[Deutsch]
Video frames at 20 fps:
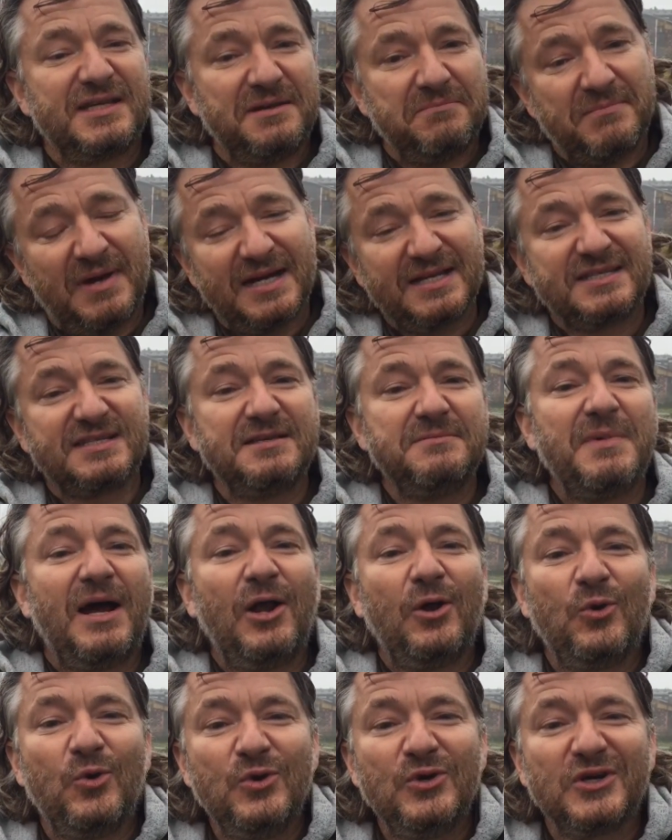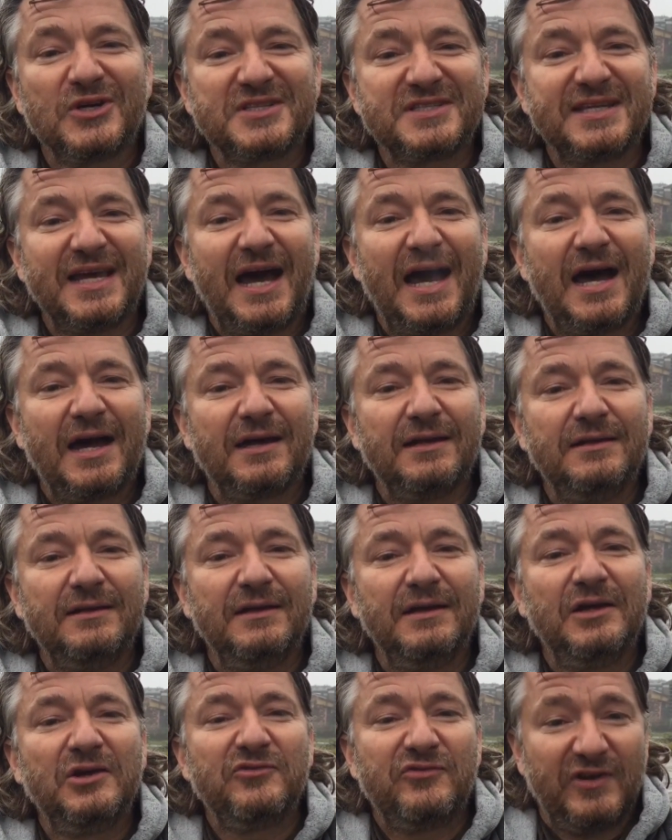seit maximal 100 Jahren,
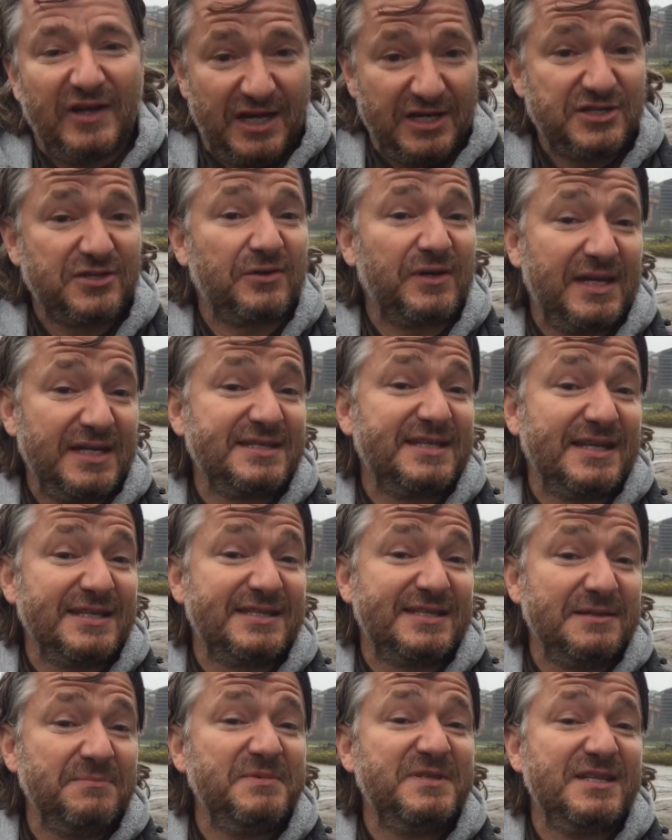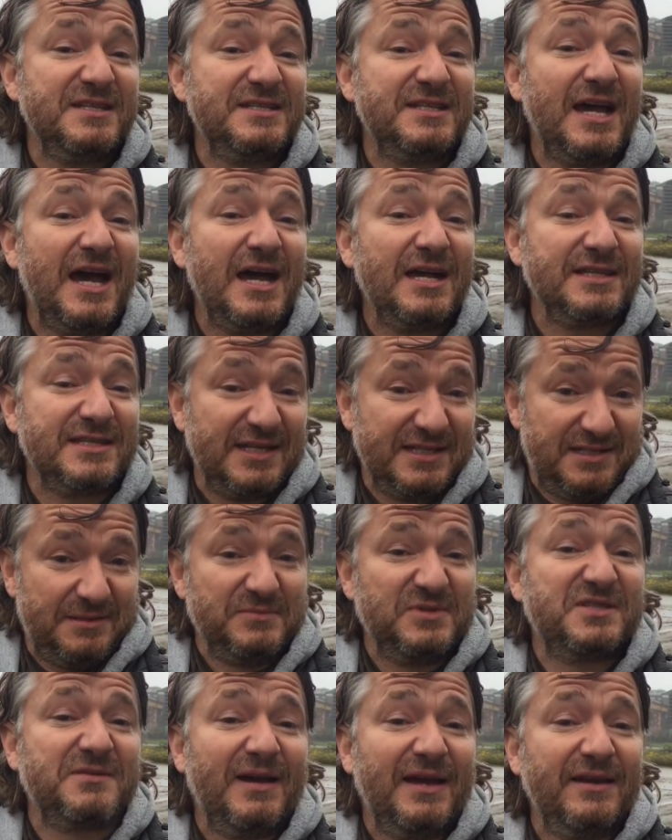vielleicht auch erst seit 70 Jahren, seit
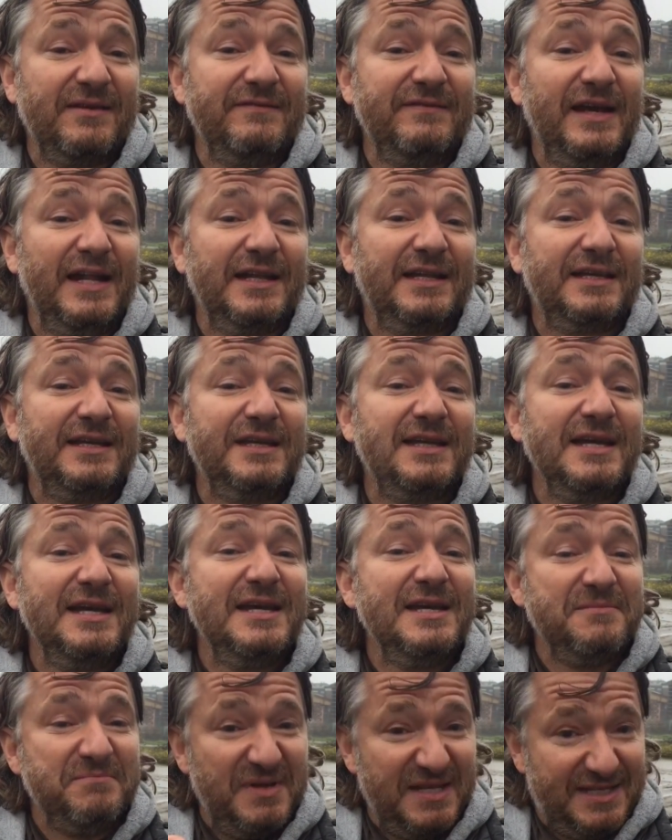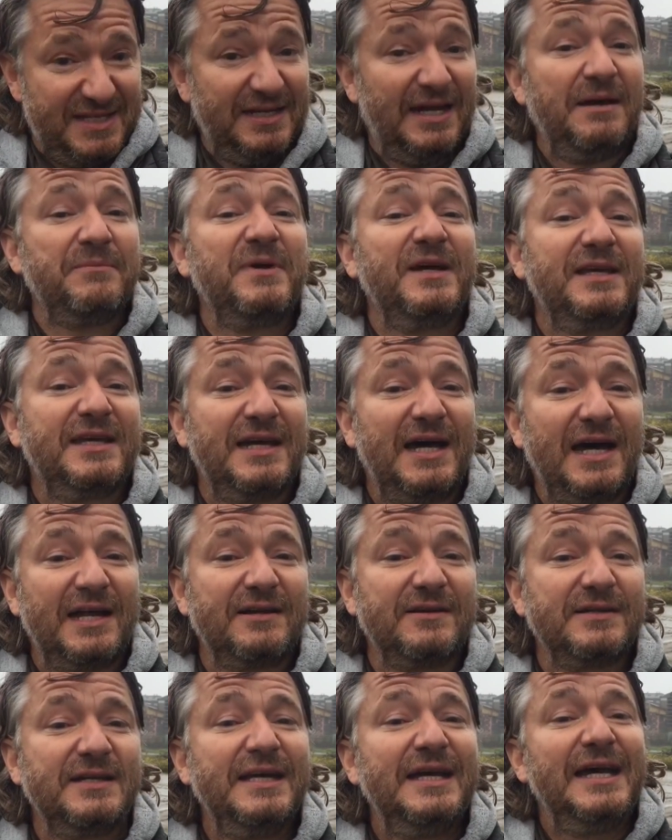dem Zweiten Weltkrieg, mit den
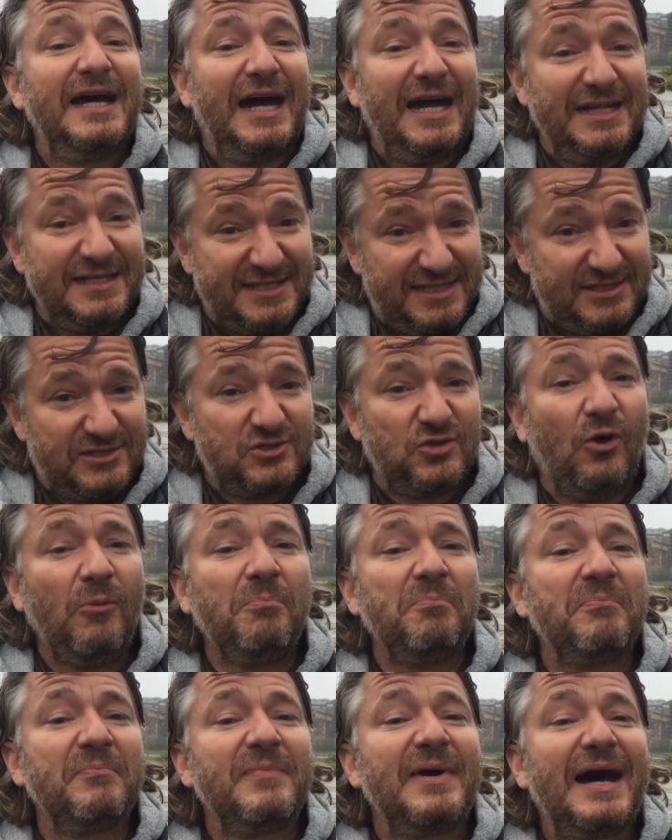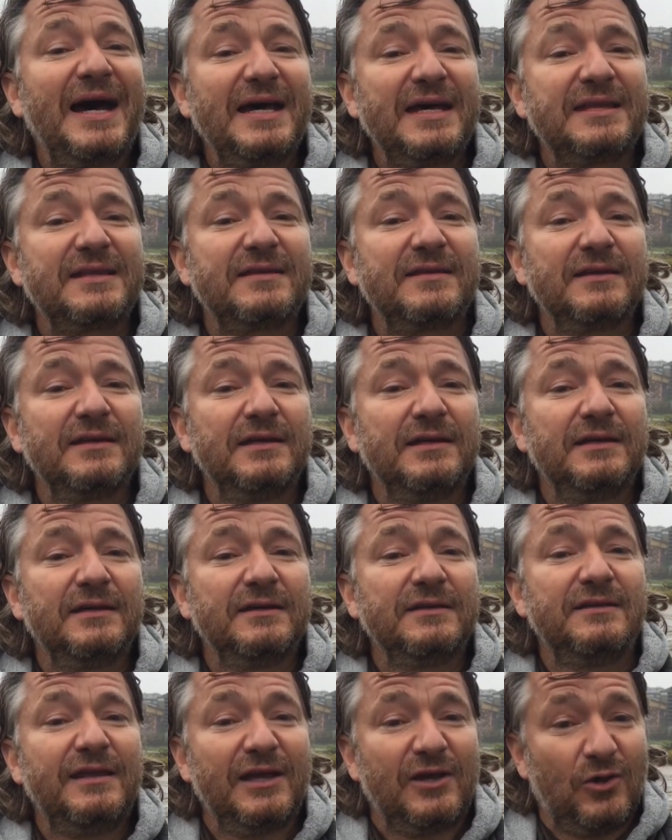Amerikanern als Topmacht
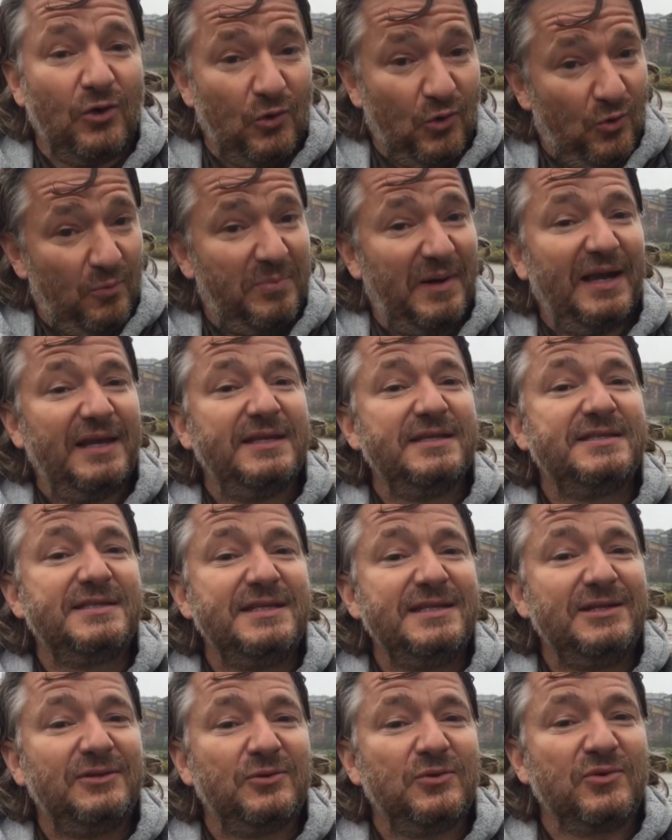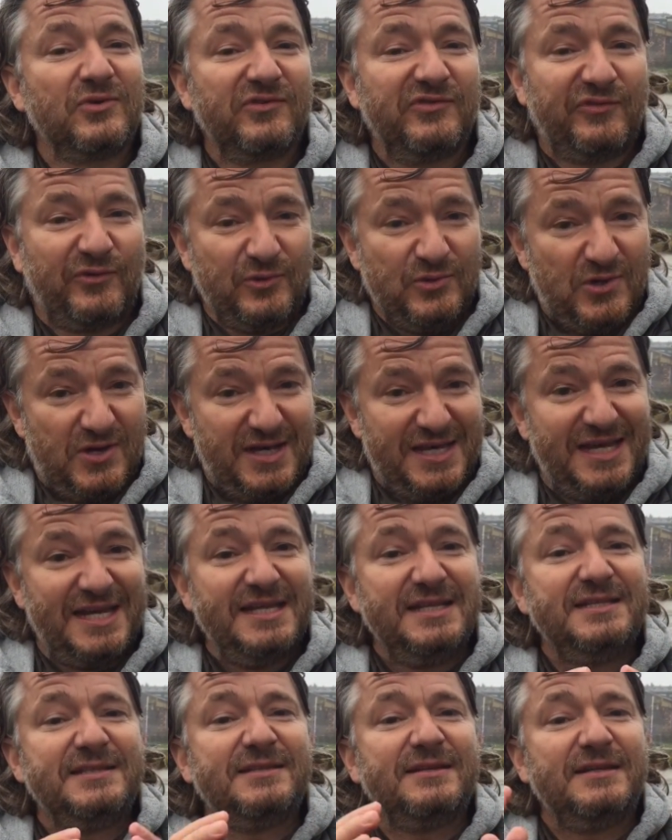der Globalisierung. Früher
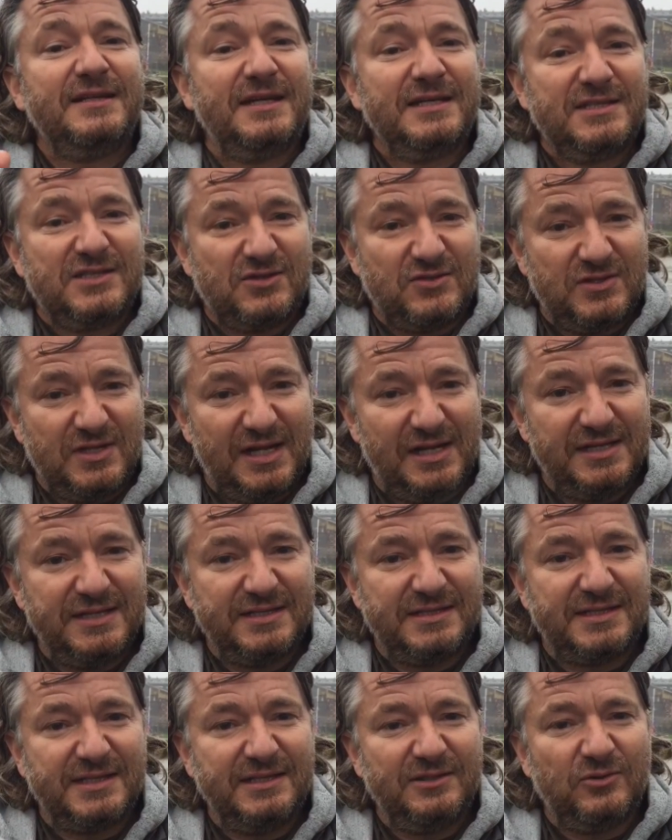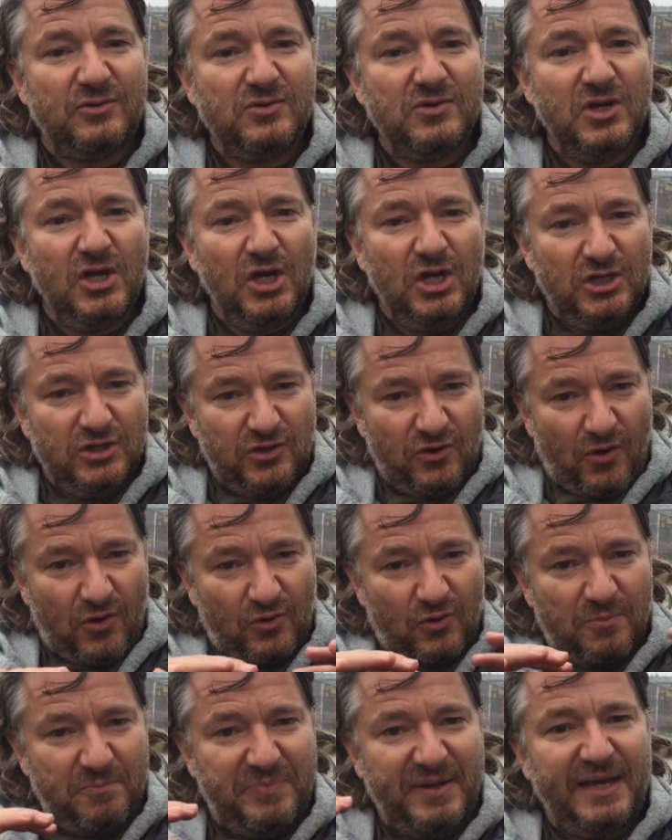Internationalisierung. Die
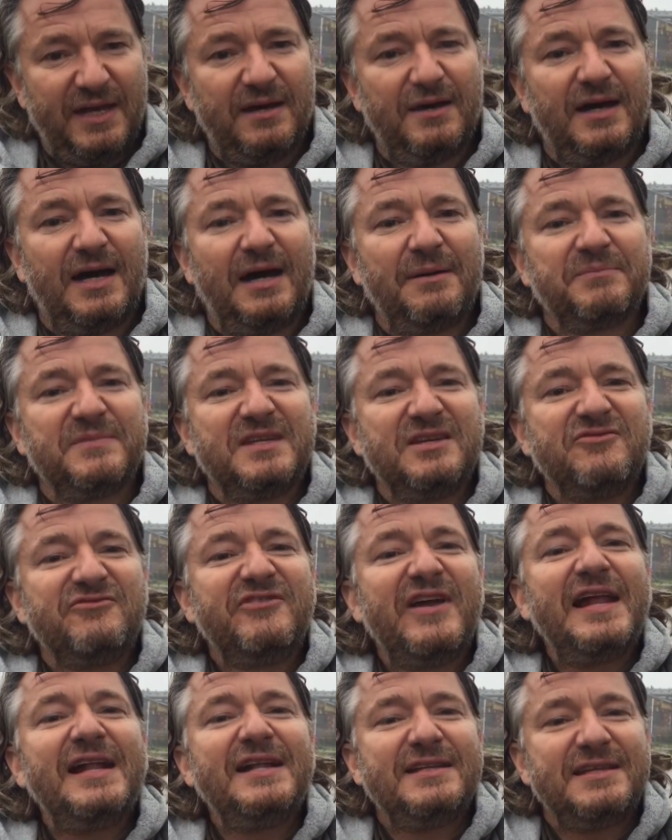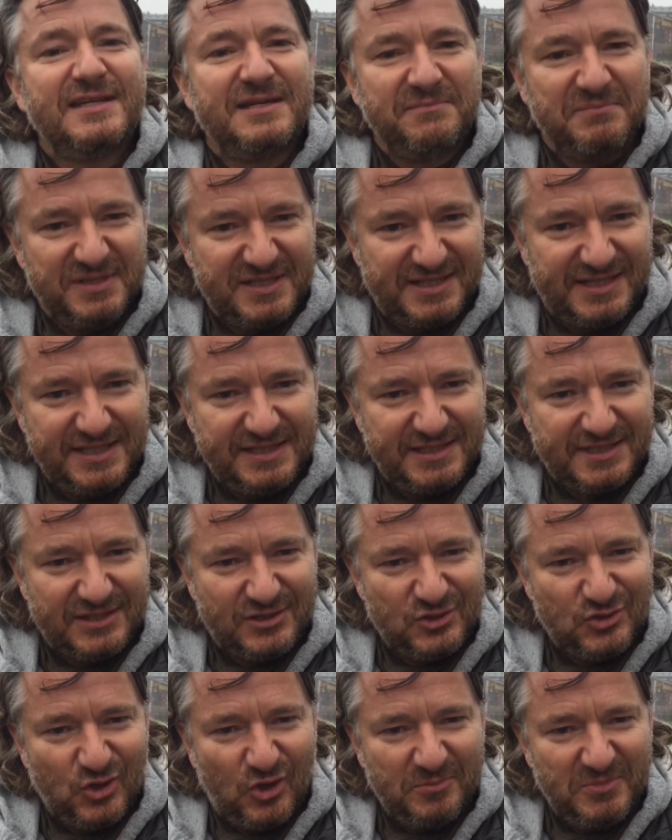Europäer haben die Welt in Besitz
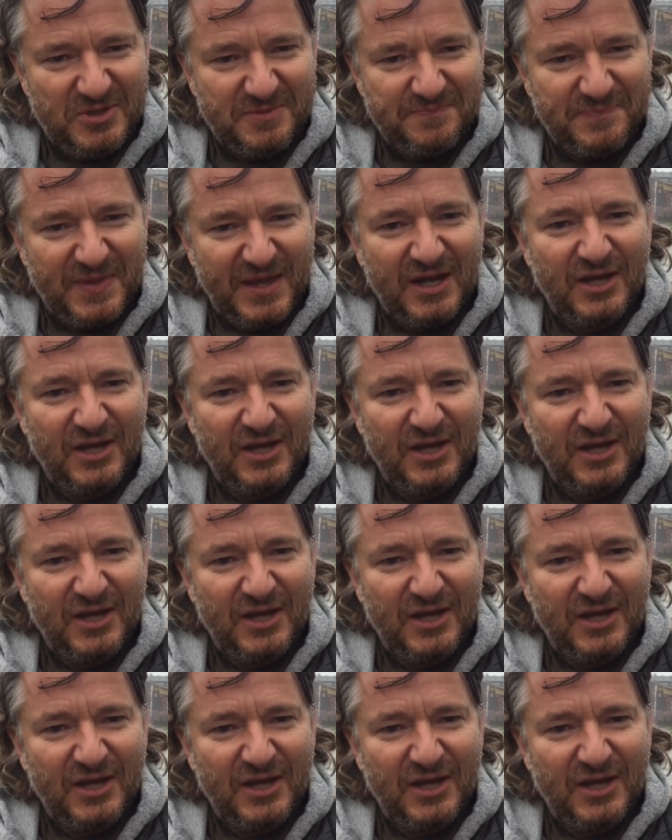genommen